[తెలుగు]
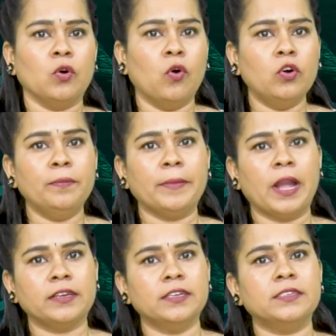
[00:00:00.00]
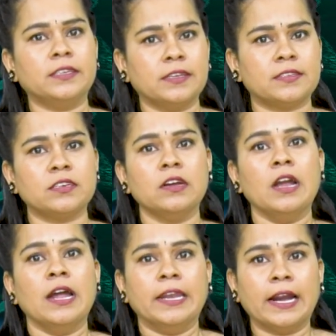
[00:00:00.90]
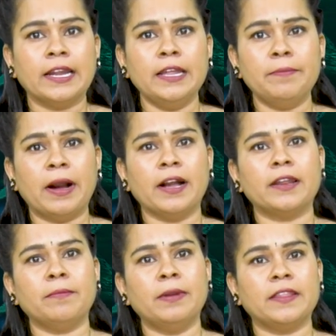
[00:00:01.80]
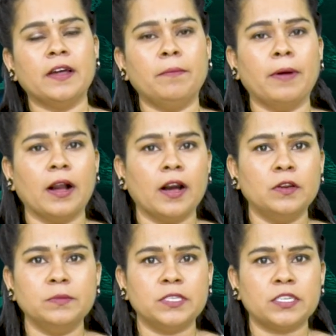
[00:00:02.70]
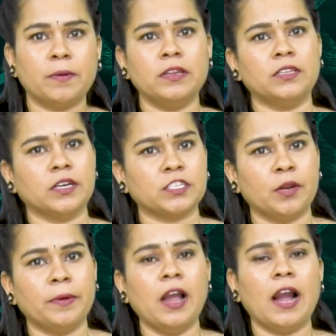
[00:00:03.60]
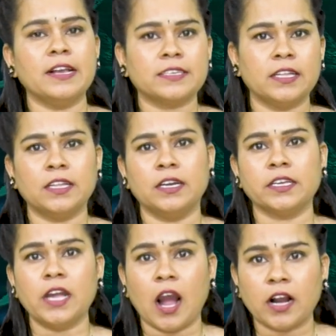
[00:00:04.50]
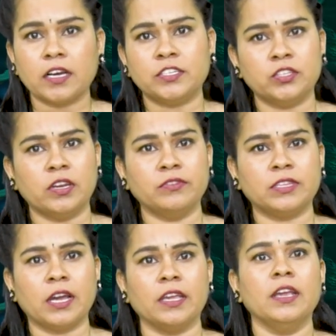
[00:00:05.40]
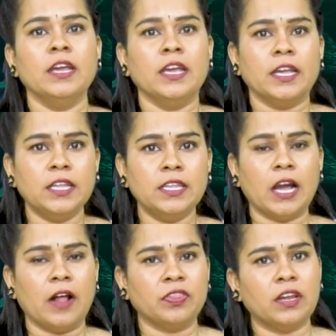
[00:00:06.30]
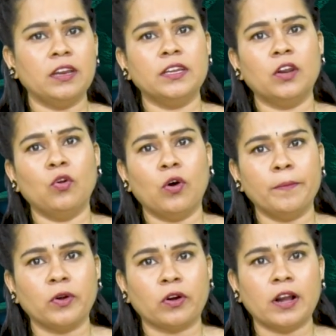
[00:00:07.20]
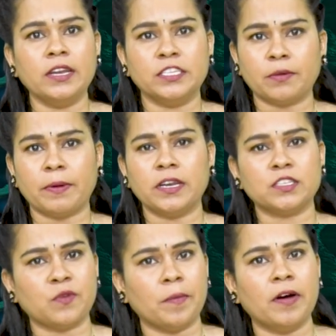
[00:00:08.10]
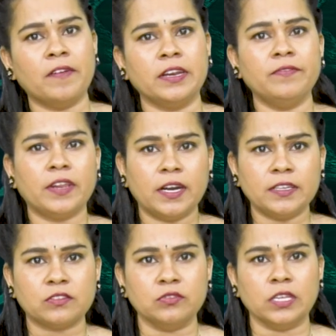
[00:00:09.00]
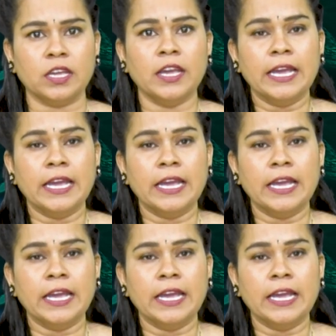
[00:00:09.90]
గోల్డ్ మ్యాగ్నెట్ టెస్ట్ నకిలీ బంగారం లేదా బంగారు మిశ్రమాలు తక్షణమే అయస్కాంతానికి ఆకర్షితులవుతాయి ఇది అంతర్లీన లోహం యొక్క నిజమైన స్వభావాన్ని వెల్లడిస్తుంది